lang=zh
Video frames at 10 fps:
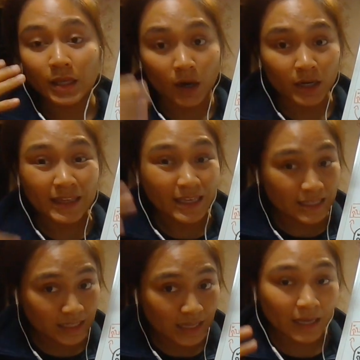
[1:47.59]
两个人以
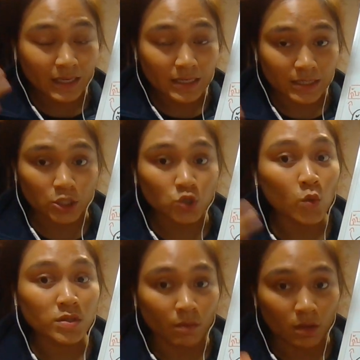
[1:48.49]
上一起
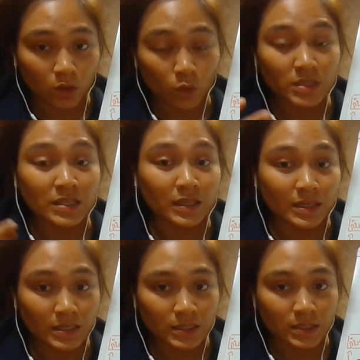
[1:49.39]
做什么东西的
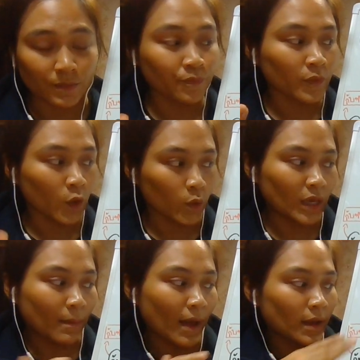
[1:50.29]
意
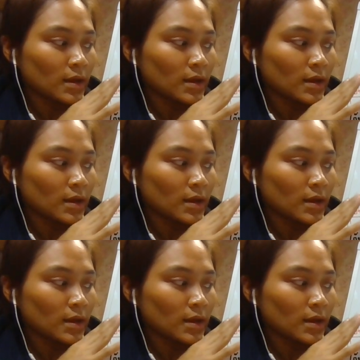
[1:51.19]
思，OK 吗？